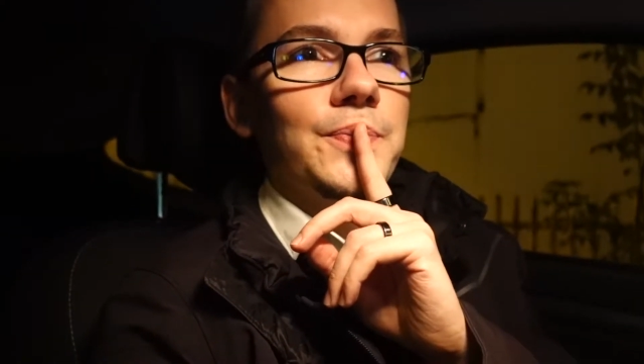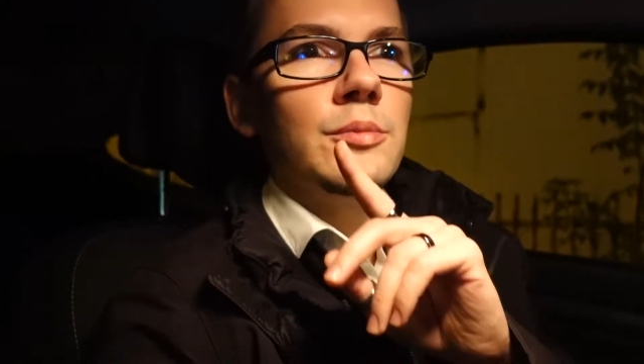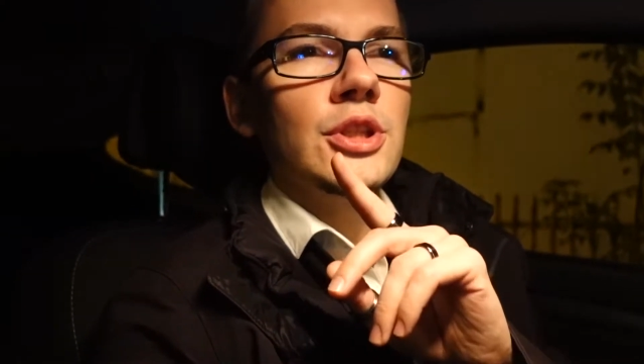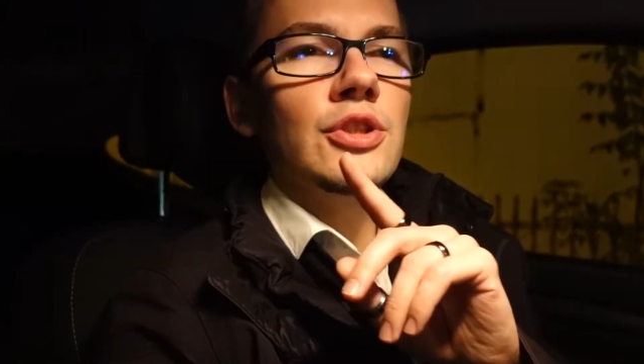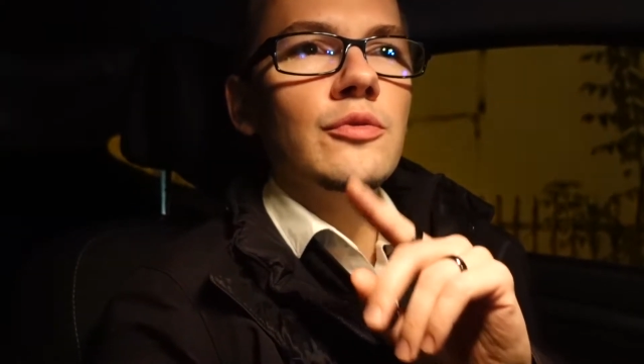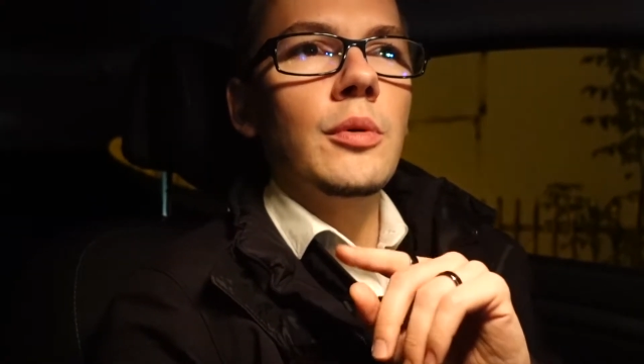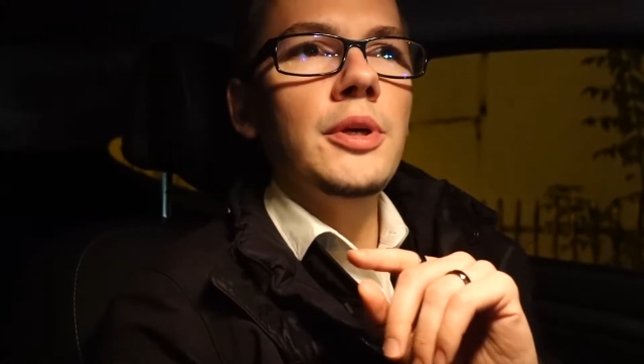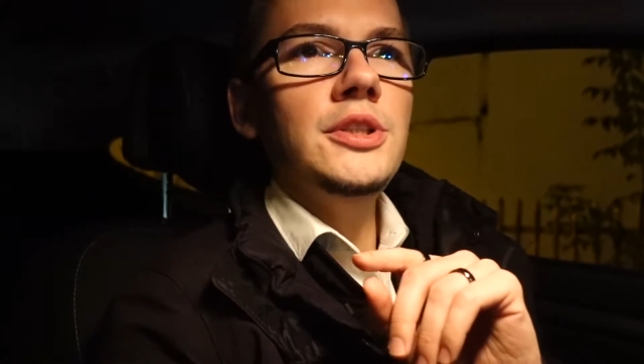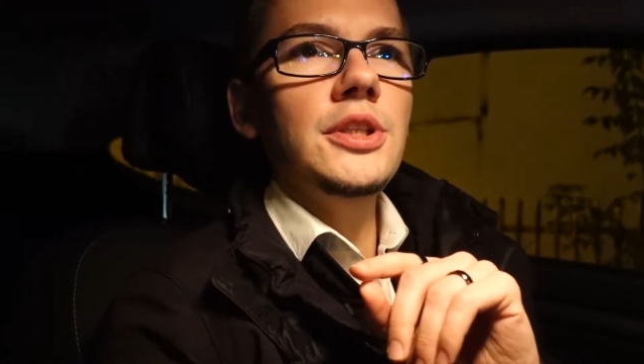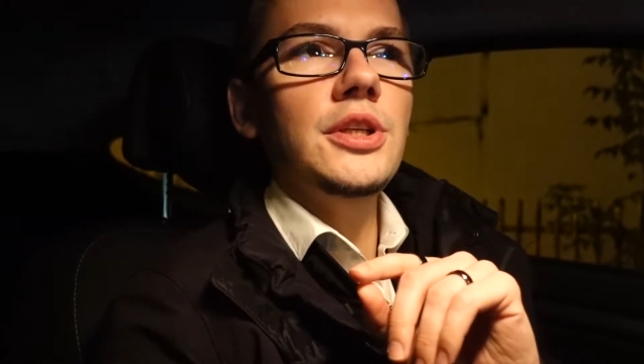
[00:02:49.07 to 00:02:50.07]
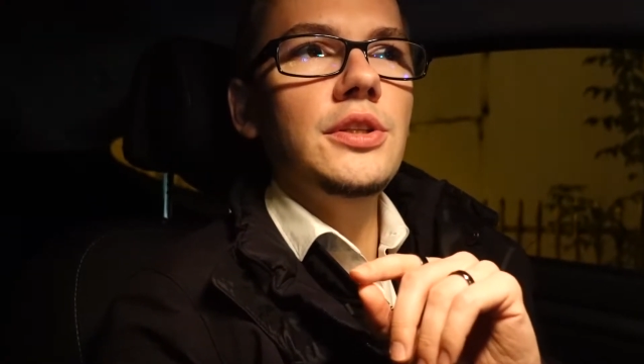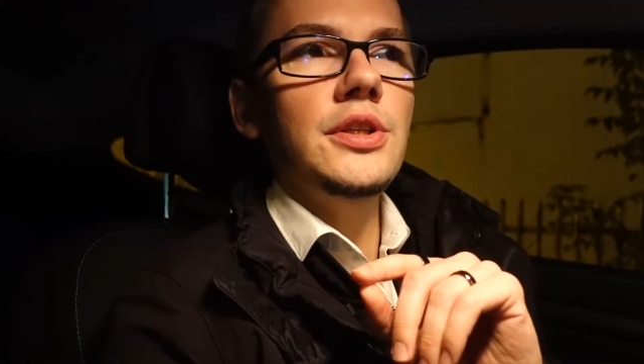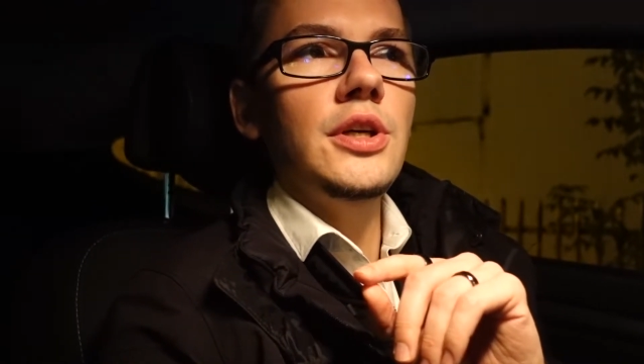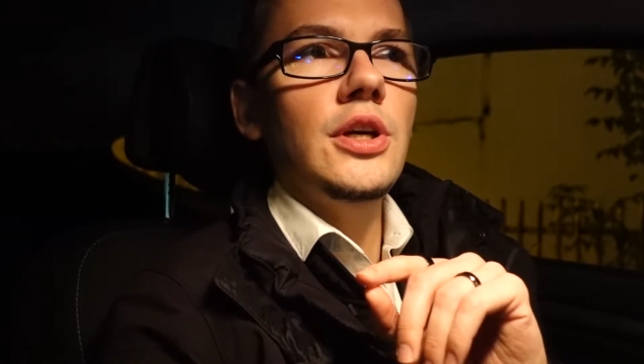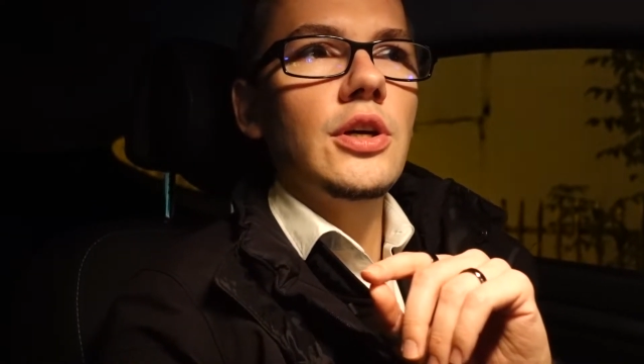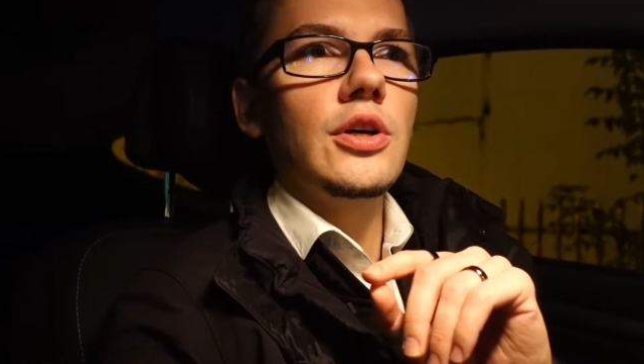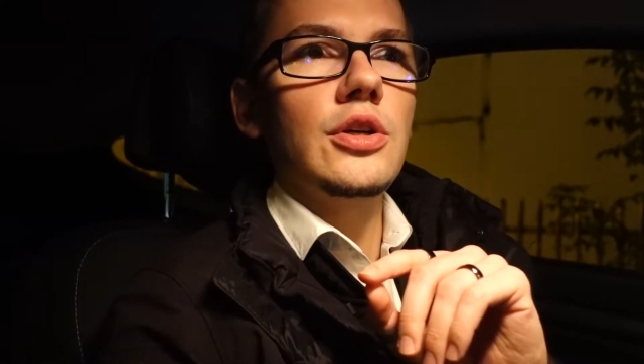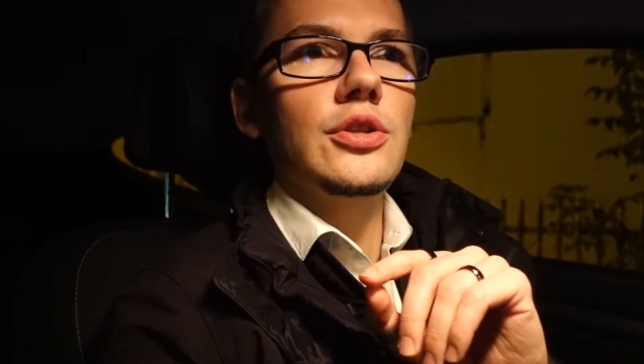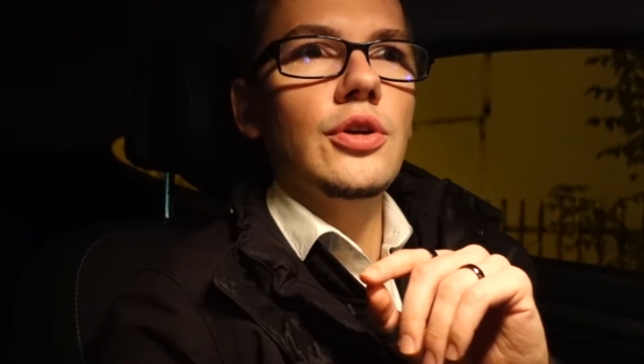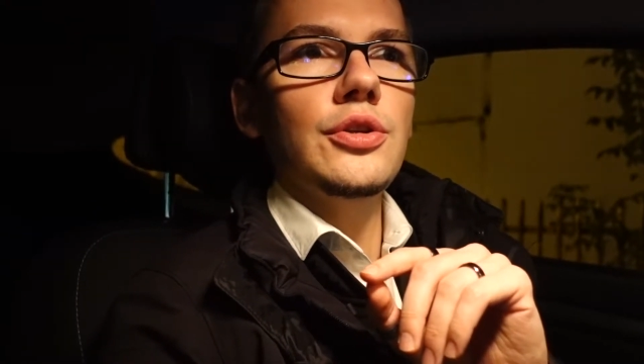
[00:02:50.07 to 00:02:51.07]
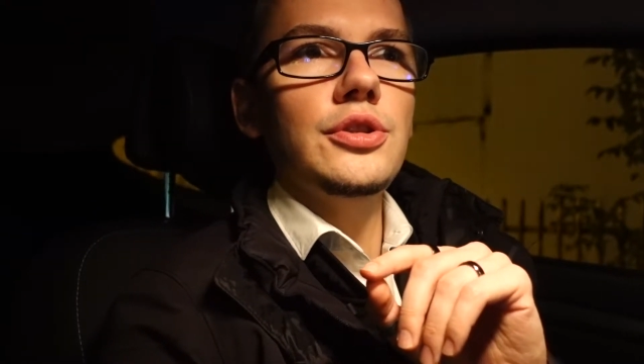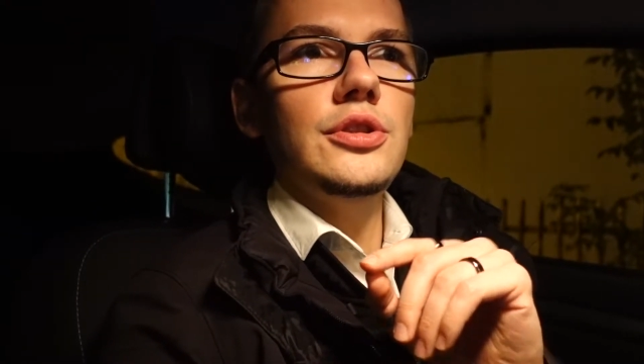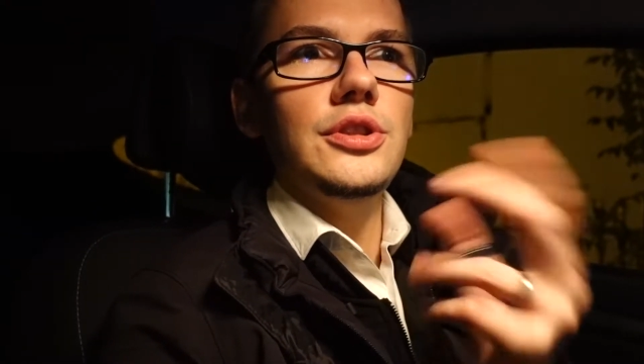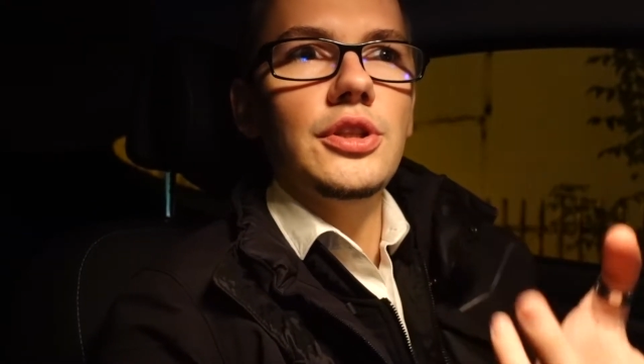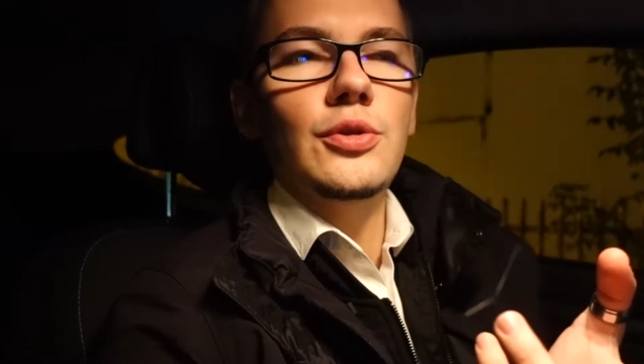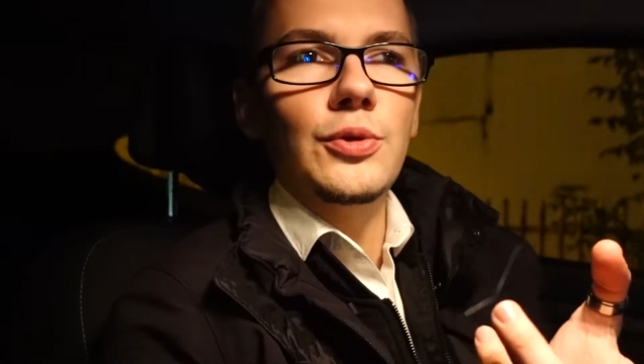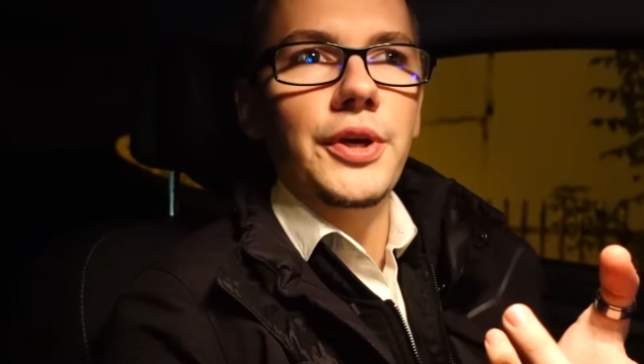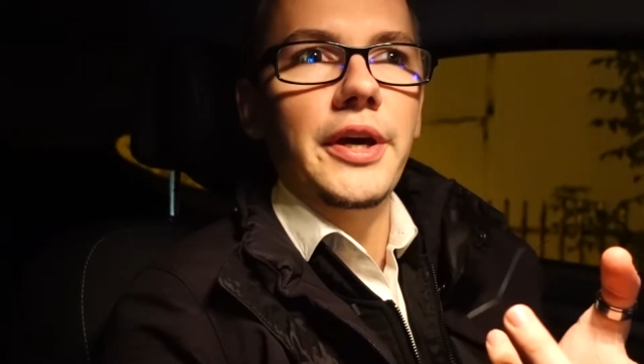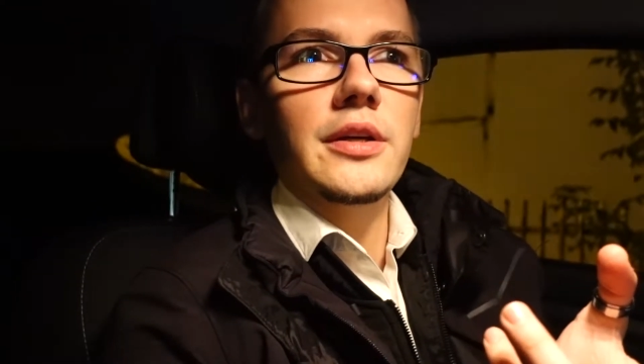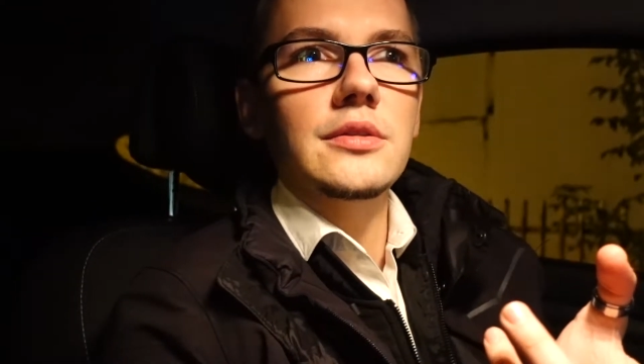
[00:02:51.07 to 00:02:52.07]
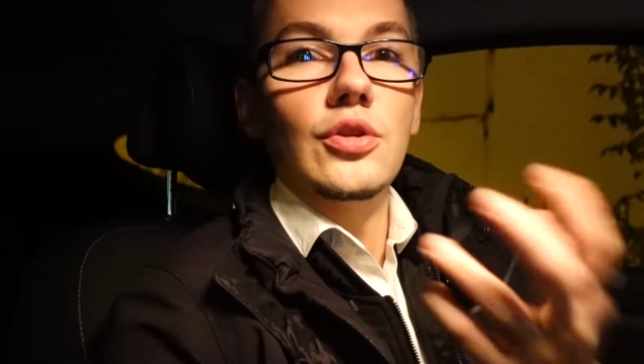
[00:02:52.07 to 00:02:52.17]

Przecież w momencie, kiedy ktoś ci dziękuje,